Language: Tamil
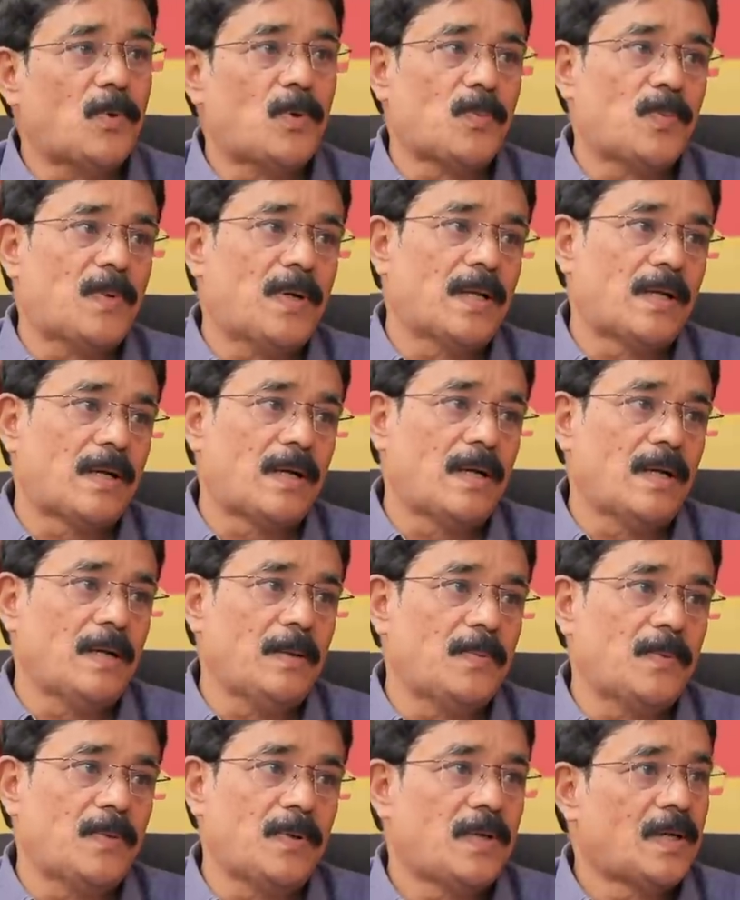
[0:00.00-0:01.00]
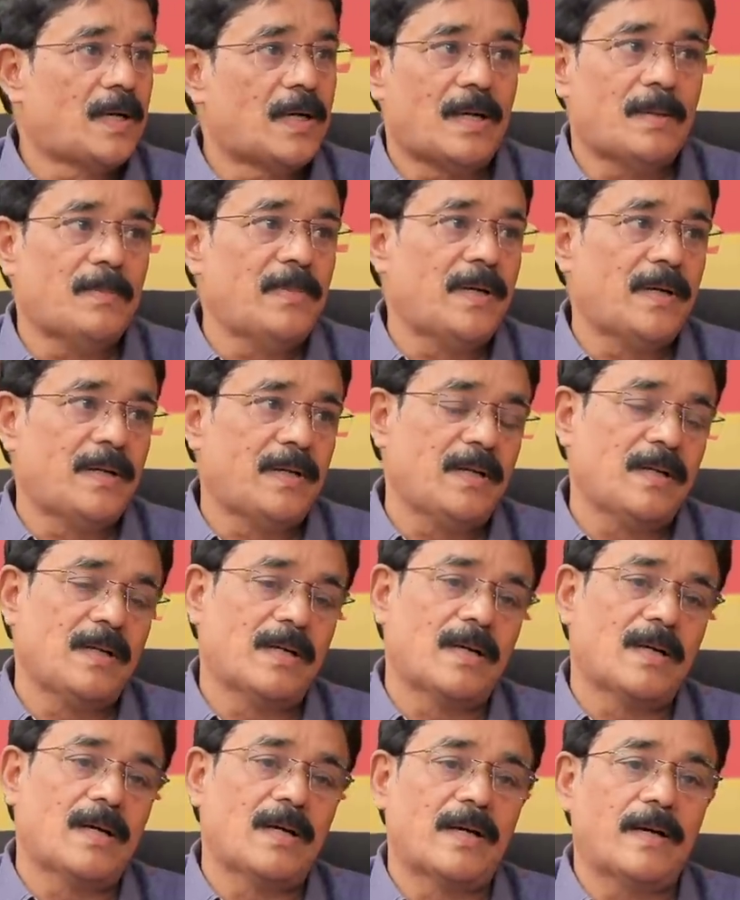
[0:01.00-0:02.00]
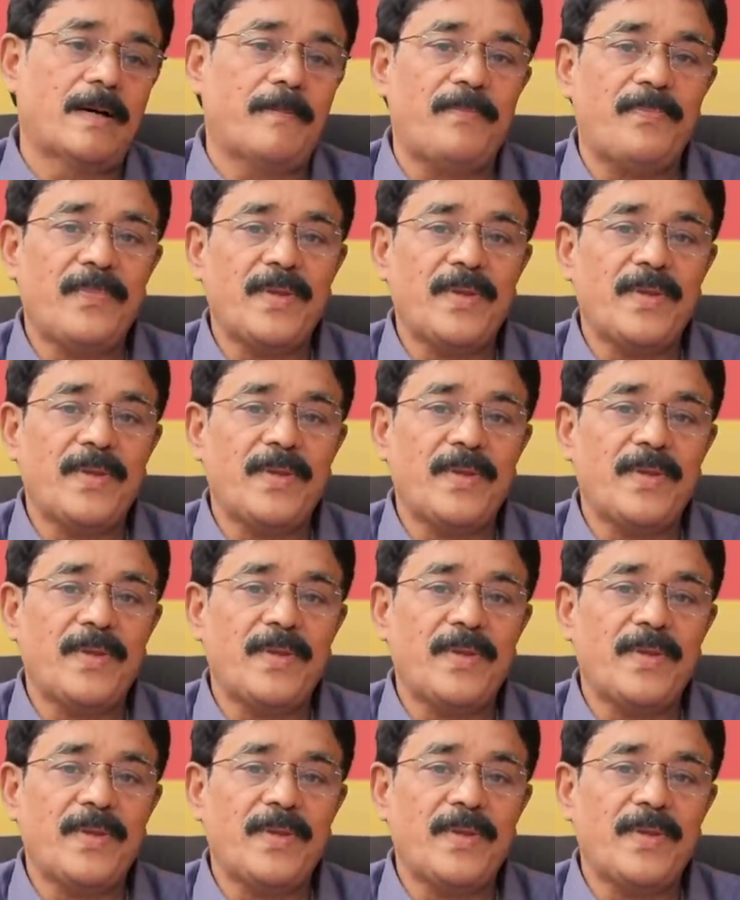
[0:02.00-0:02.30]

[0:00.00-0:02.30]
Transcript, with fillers: பொறுப்பாளர்களாக போட்டு களமிறக்கி இருக்கிறாங்க